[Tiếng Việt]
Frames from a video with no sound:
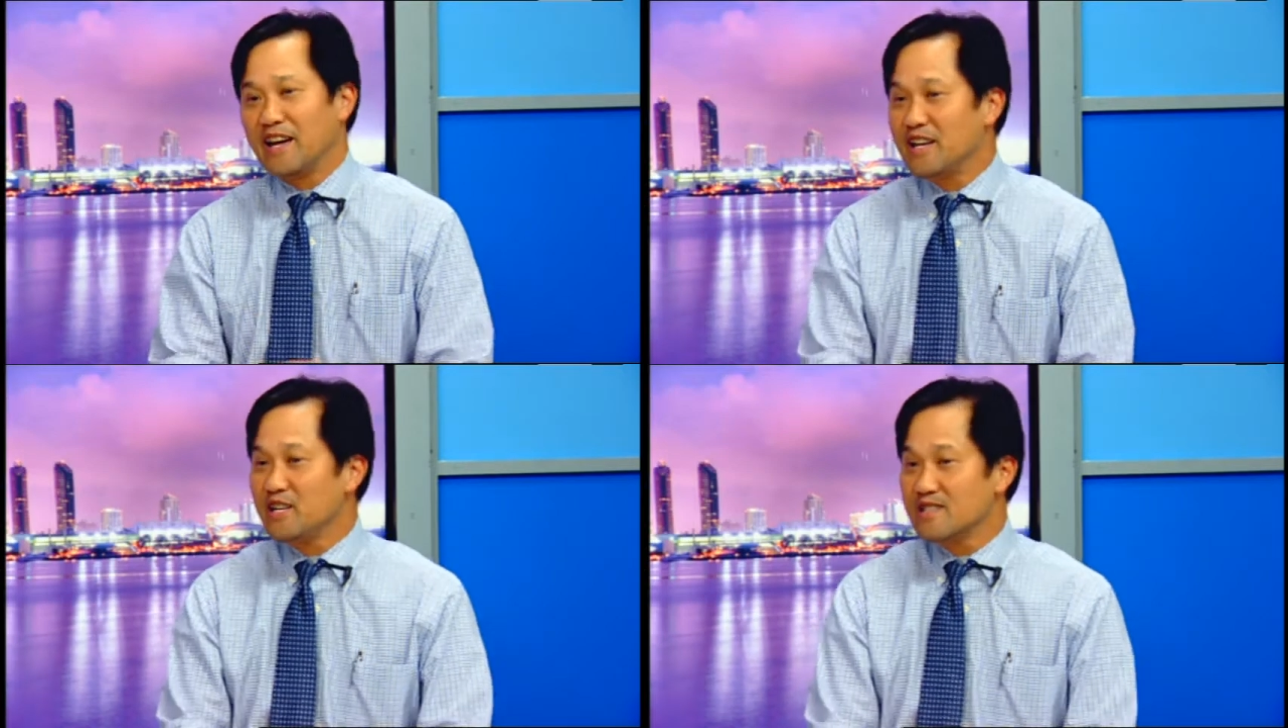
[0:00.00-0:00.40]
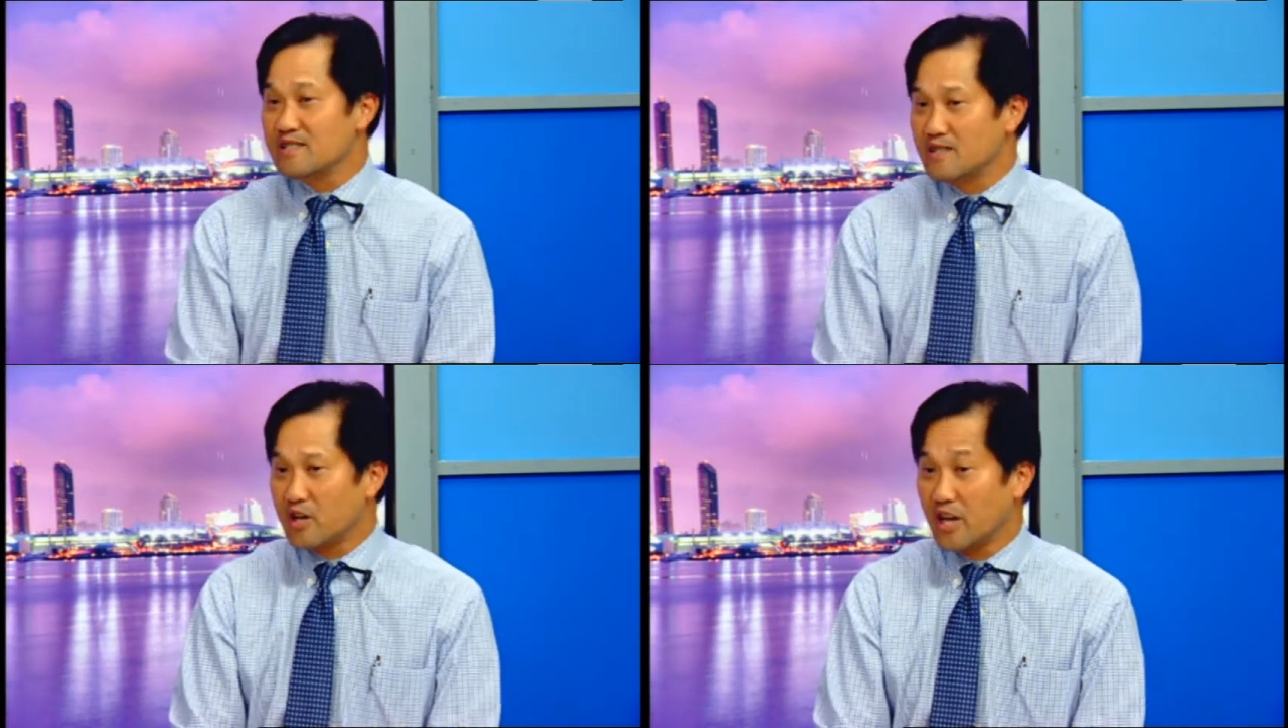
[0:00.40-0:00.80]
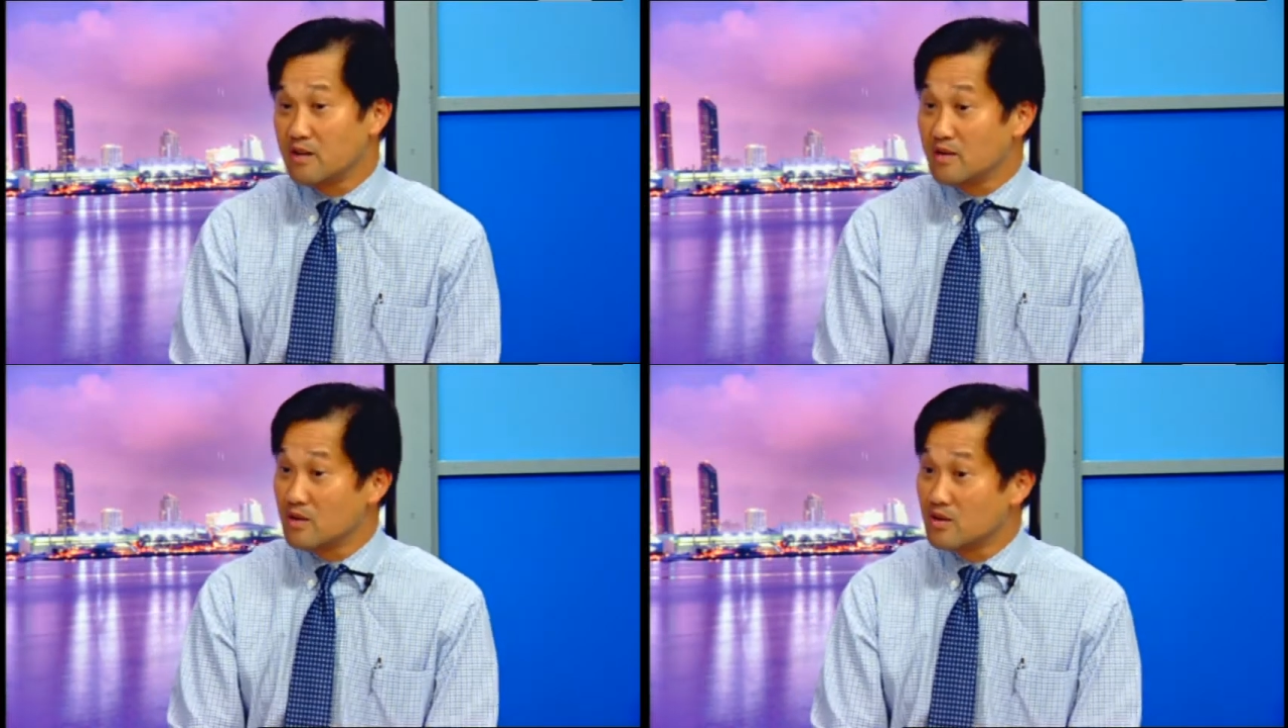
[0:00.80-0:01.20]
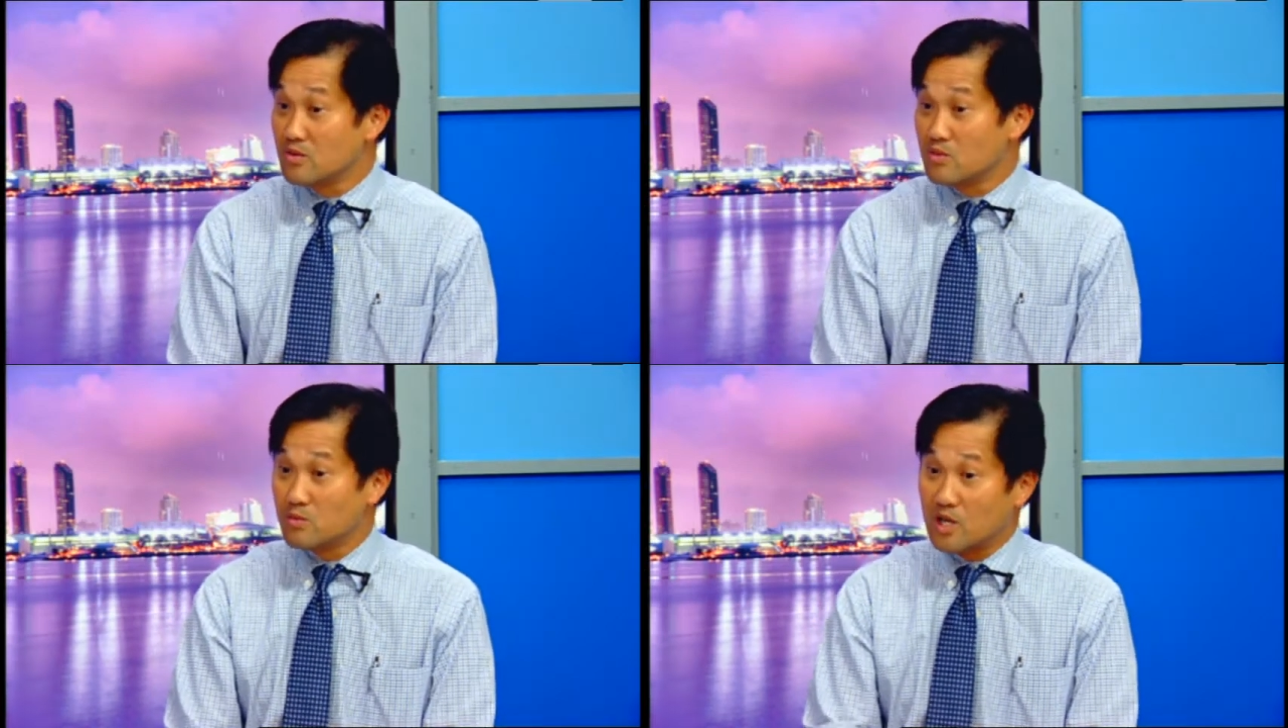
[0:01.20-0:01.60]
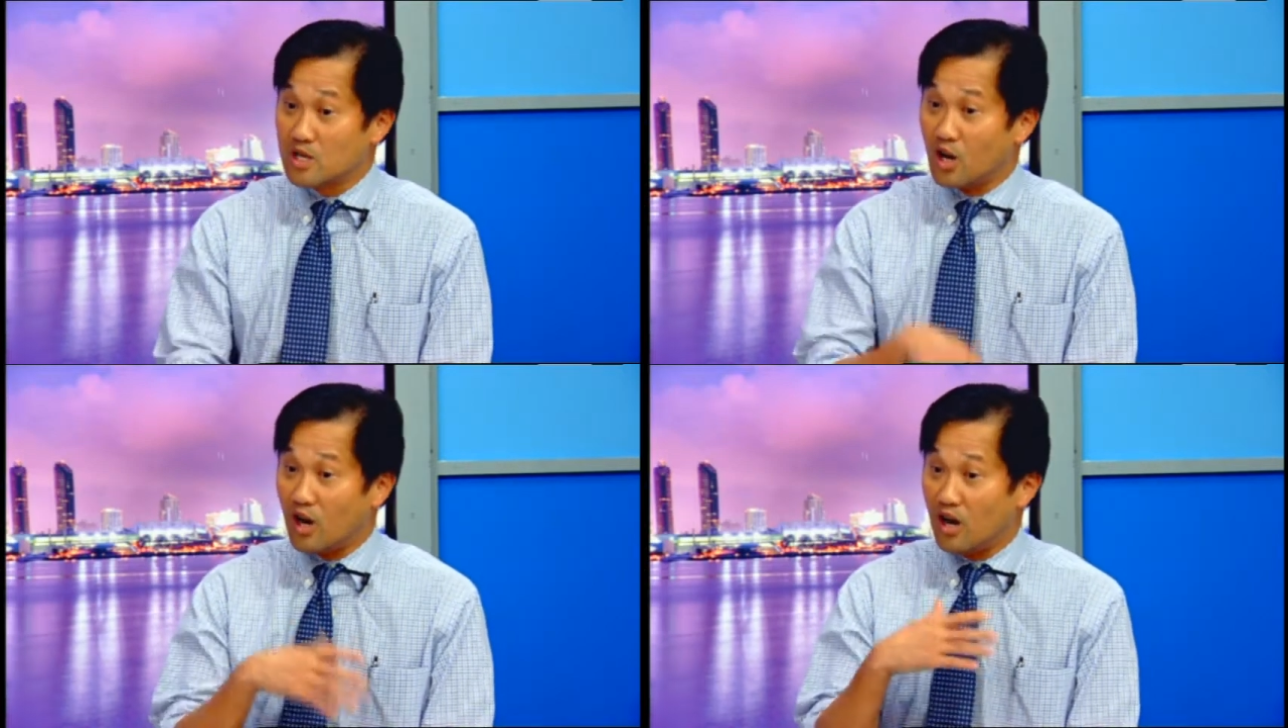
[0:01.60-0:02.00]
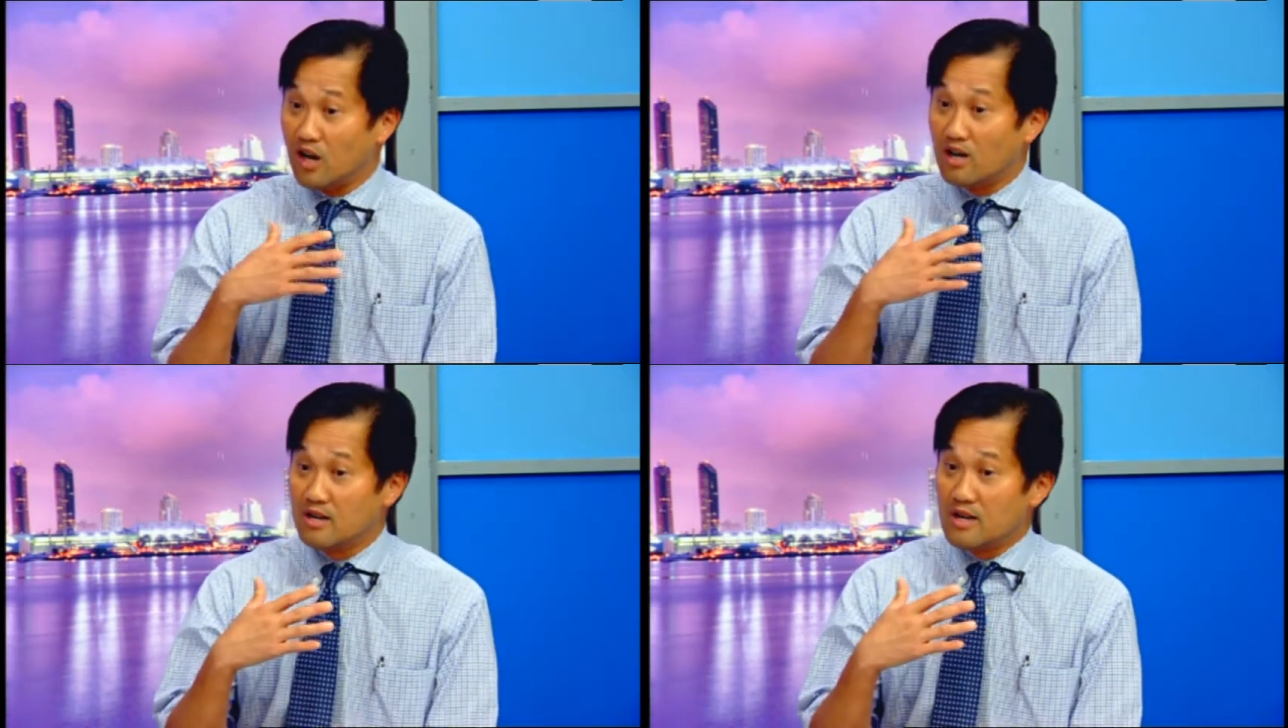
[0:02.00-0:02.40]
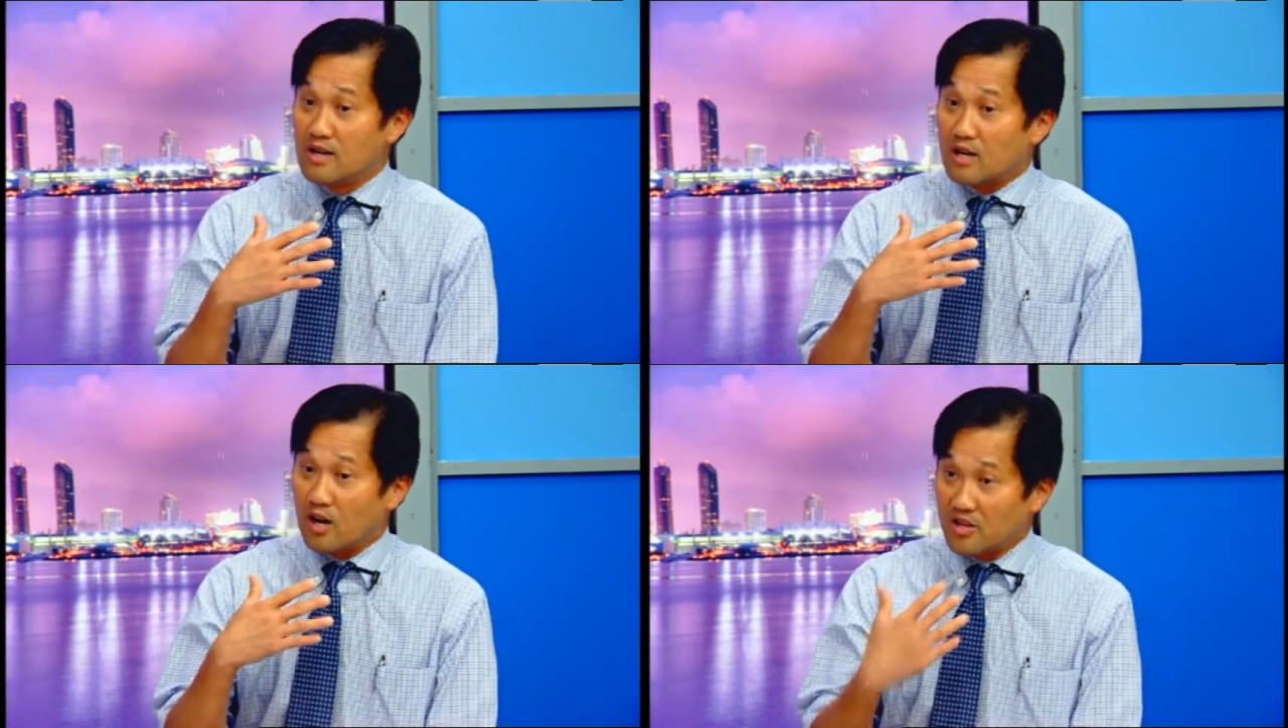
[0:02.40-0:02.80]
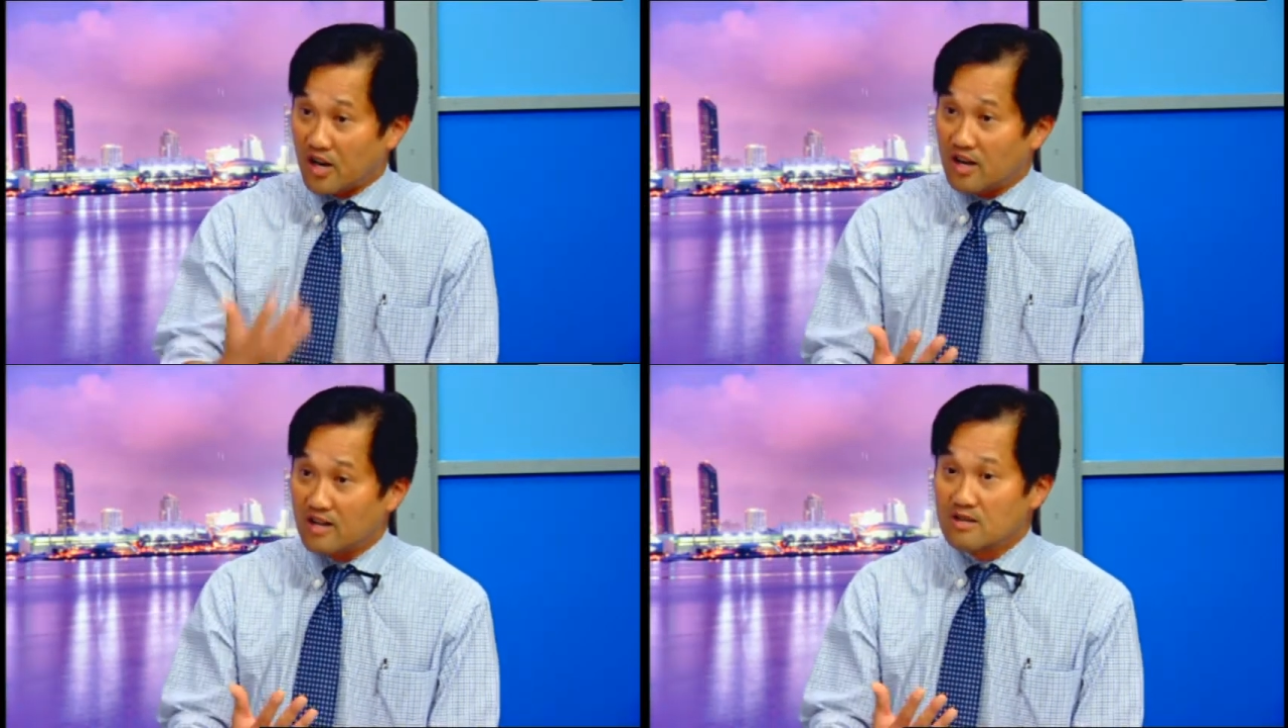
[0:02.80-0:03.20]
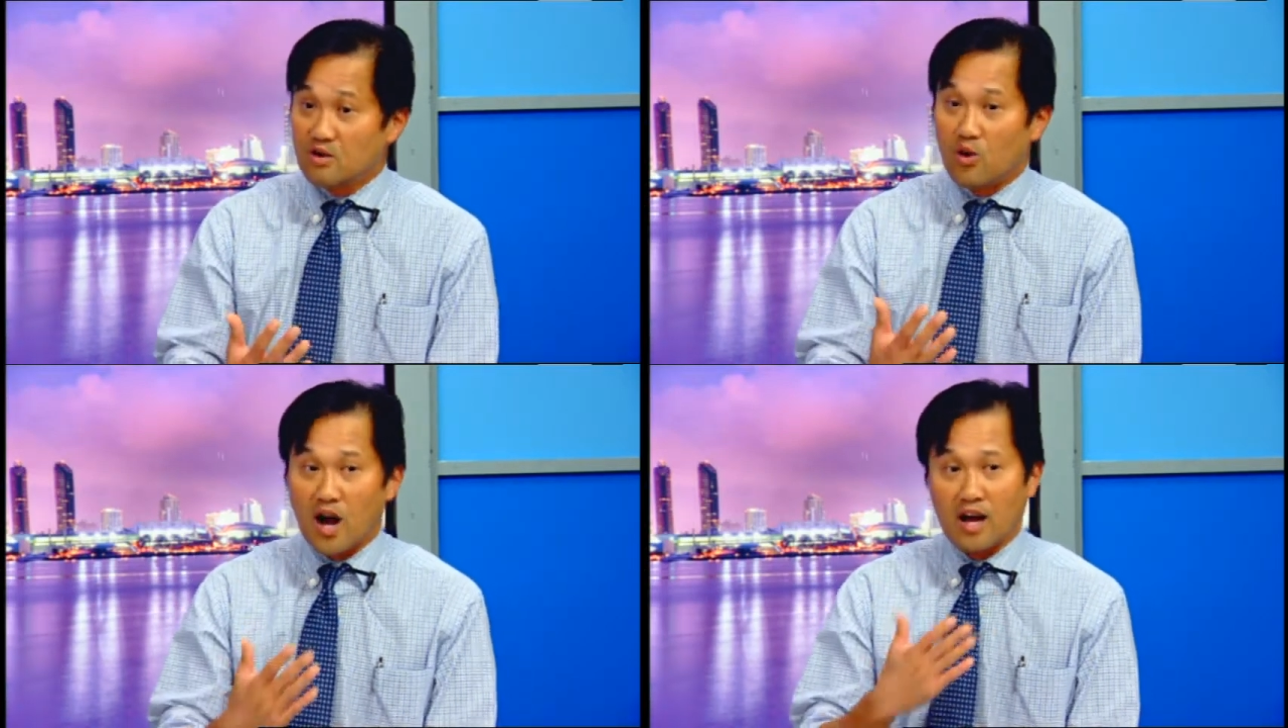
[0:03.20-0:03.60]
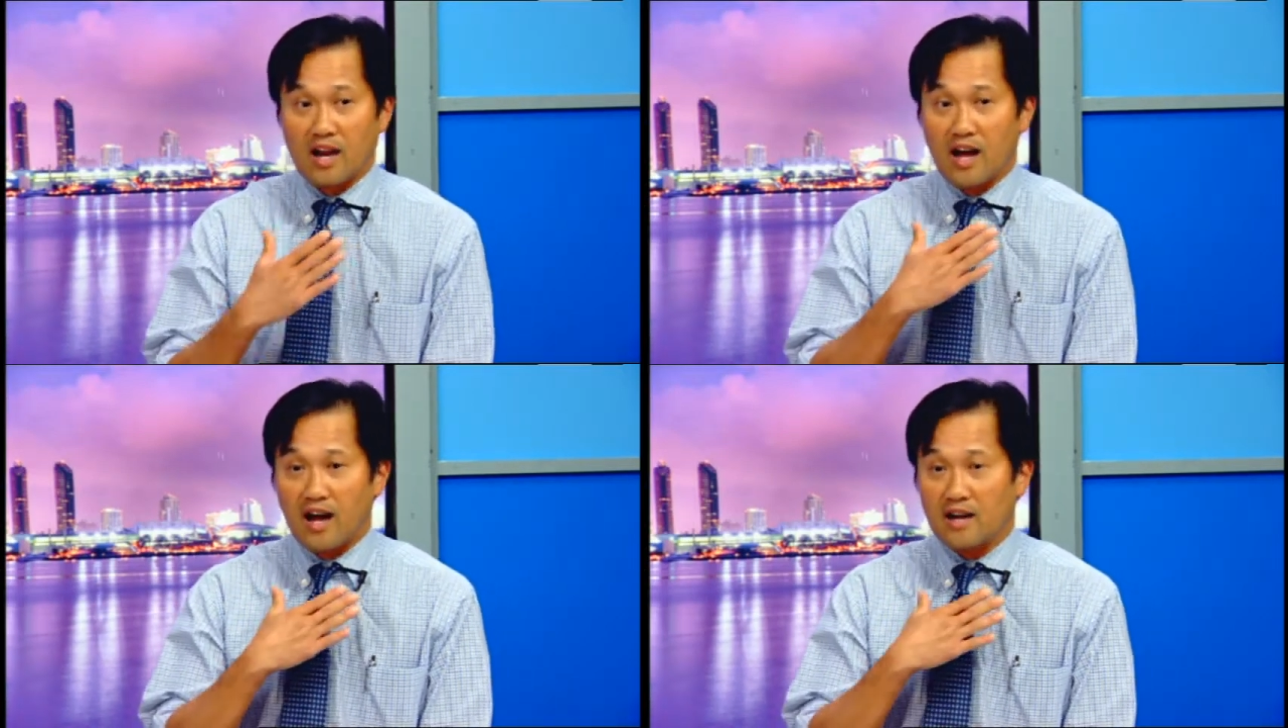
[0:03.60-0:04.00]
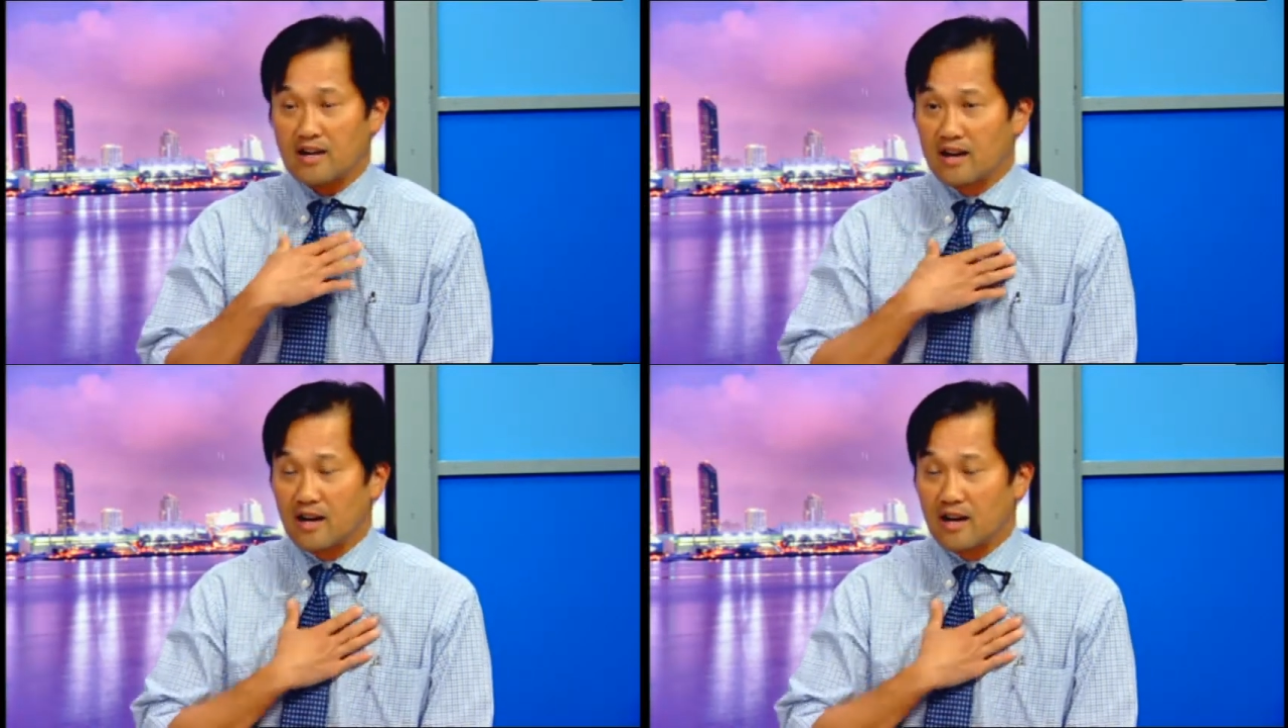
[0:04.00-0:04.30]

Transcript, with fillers: ý nhiều khi như mình khó khó thở hoặc là